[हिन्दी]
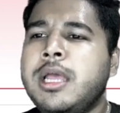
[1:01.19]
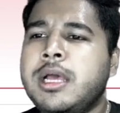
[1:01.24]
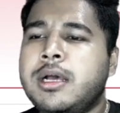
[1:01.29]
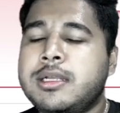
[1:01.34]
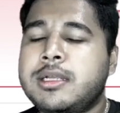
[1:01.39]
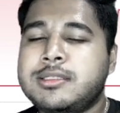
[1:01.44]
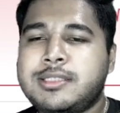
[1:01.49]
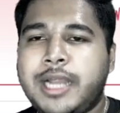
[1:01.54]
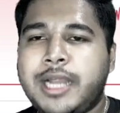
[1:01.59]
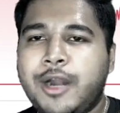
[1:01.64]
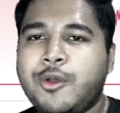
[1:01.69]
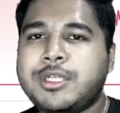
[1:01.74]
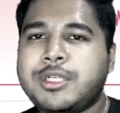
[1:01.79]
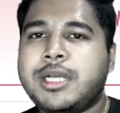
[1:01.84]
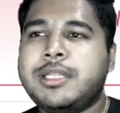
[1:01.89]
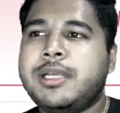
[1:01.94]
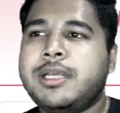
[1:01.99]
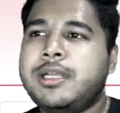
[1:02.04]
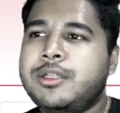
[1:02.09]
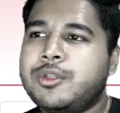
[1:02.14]
सैड हो
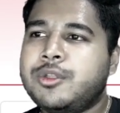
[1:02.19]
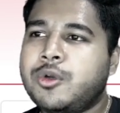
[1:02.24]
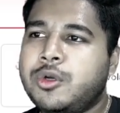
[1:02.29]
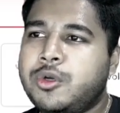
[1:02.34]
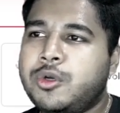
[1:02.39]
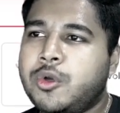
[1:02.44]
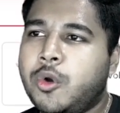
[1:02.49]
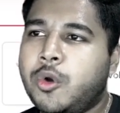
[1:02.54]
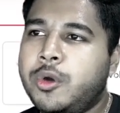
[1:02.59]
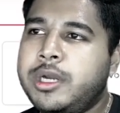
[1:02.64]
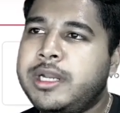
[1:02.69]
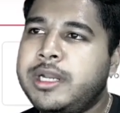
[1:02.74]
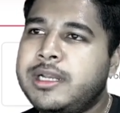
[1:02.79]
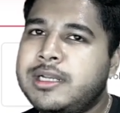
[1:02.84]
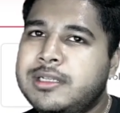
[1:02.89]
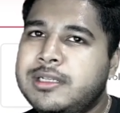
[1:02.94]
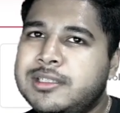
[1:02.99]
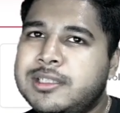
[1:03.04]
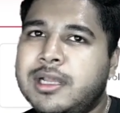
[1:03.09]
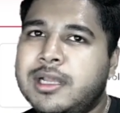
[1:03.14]
जाते हैं तो डोंट
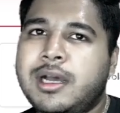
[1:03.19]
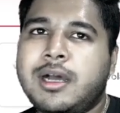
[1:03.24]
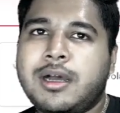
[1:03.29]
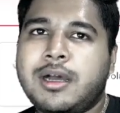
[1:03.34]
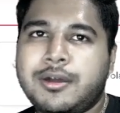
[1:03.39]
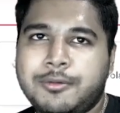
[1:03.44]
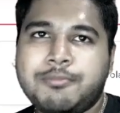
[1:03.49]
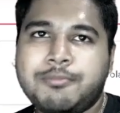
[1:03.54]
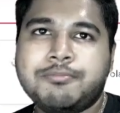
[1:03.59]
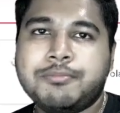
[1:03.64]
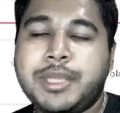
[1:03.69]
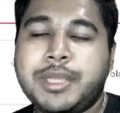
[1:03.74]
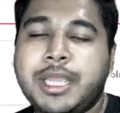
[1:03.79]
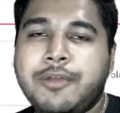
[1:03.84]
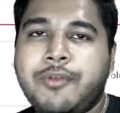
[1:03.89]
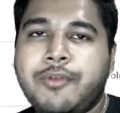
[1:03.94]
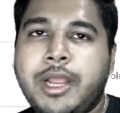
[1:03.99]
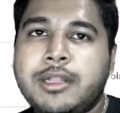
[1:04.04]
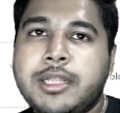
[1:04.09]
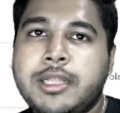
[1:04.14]
बिहेव
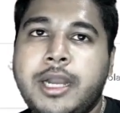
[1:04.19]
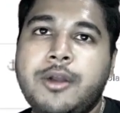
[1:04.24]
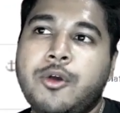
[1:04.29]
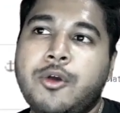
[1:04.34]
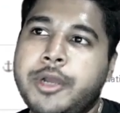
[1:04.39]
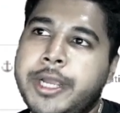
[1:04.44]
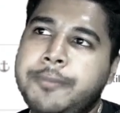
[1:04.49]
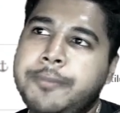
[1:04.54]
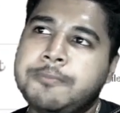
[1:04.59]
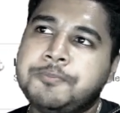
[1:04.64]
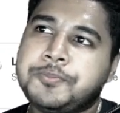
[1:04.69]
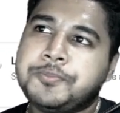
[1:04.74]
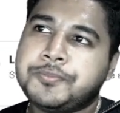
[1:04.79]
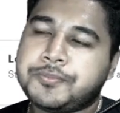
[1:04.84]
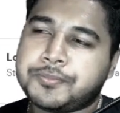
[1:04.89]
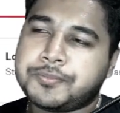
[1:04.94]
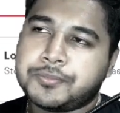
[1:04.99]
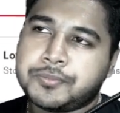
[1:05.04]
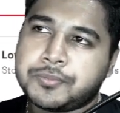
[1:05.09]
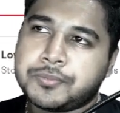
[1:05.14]
लाइक दैट ओके
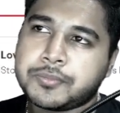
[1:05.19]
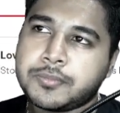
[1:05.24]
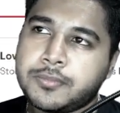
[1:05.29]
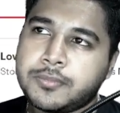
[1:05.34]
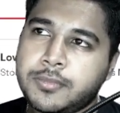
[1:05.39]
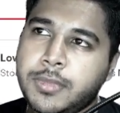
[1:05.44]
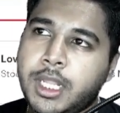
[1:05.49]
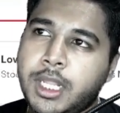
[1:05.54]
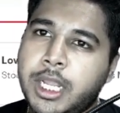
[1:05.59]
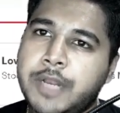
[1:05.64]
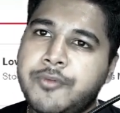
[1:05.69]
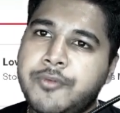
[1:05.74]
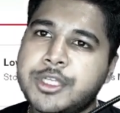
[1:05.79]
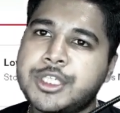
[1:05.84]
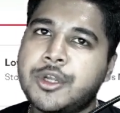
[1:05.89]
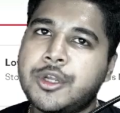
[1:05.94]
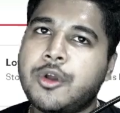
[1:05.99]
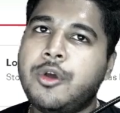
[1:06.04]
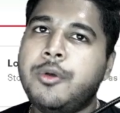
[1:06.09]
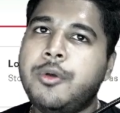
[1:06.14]

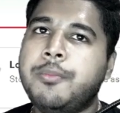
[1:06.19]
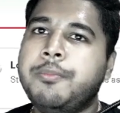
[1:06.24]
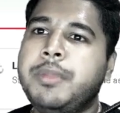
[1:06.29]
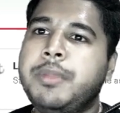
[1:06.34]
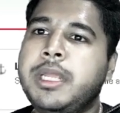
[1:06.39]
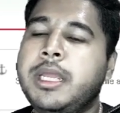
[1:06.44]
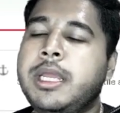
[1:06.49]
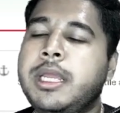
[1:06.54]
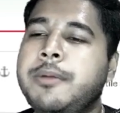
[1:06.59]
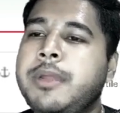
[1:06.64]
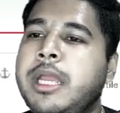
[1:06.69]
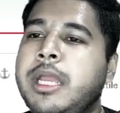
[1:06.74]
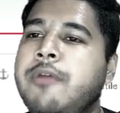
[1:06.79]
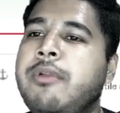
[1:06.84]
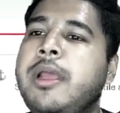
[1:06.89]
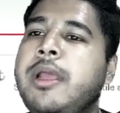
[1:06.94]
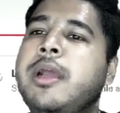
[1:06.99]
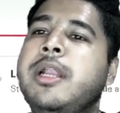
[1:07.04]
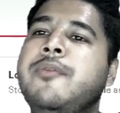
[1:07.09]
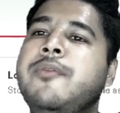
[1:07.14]
इन्वेस्टर हो बिहेव
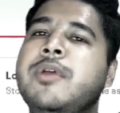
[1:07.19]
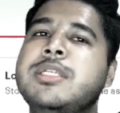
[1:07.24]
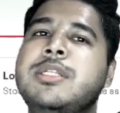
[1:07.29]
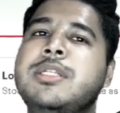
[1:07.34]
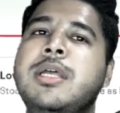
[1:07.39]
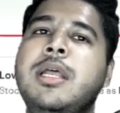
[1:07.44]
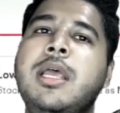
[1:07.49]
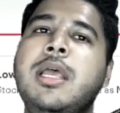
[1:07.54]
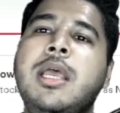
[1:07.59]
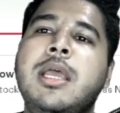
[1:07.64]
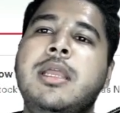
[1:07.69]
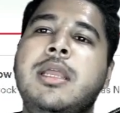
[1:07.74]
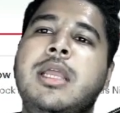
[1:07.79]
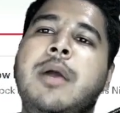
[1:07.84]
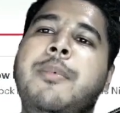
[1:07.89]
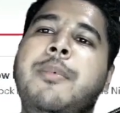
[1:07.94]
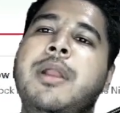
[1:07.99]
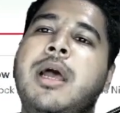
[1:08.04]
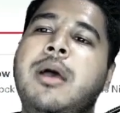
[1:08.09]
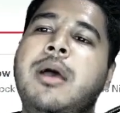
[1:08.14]
लाइक इन्वेस्टर यहाँ
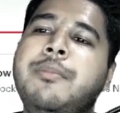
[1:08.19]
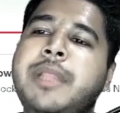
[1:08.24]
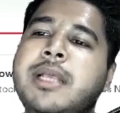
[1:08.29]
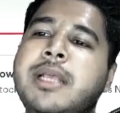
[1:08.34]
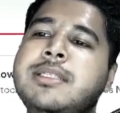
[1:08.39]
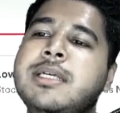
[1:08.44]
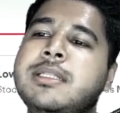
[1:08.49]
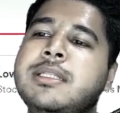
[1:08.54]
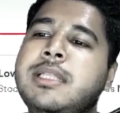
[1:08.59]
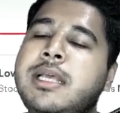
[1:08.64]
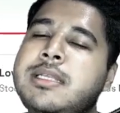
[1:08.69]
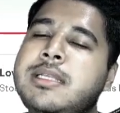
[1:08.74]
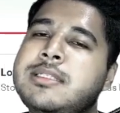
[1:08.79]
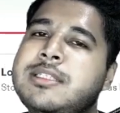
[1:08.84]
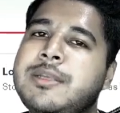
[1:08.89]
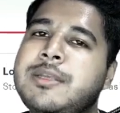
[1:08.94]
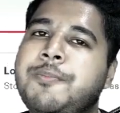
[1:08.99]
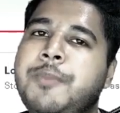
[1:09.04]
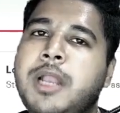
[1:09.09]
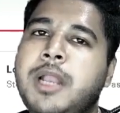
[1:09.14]
पर हम देख सकते हैं
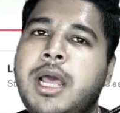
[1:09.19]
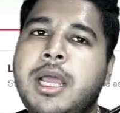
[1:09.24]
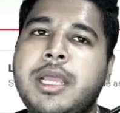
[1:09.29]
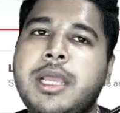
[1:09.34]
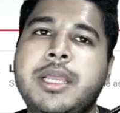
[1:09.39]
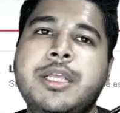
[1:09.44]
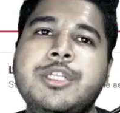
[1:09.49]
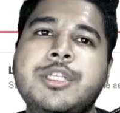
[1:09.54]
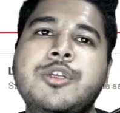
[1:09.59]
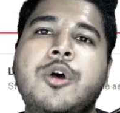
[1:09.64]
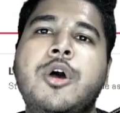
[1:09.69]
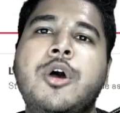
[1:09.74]
सिप्ला इज